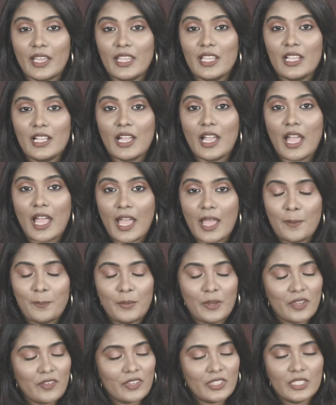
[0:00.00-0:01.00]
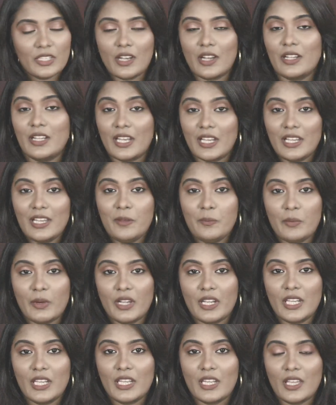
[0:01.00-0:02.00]
நைக்கா ஆப்பே வந்து நான் டெலீட்
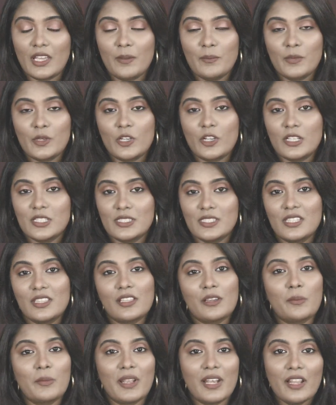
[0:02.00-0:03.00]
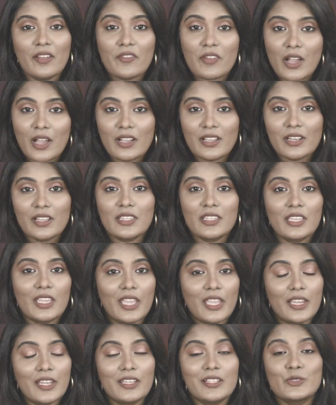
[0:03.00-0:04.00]
பண்ணிட்டேன் பிகாஸ் இதுக்கு மேல
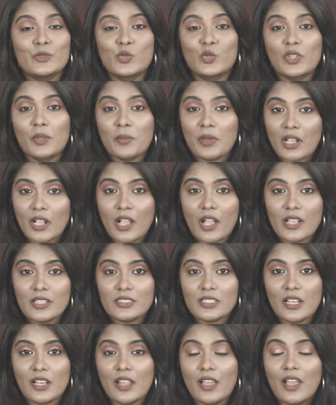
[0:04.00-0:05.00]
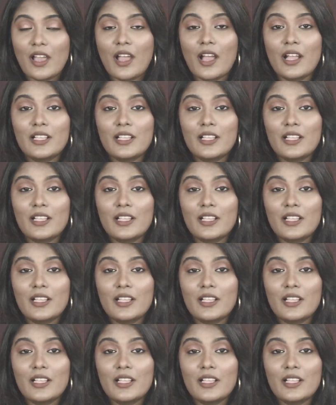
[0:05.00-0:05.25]
வாங்குறதுக்கு என்கிட்ட சுத்தமா காசு இல்லை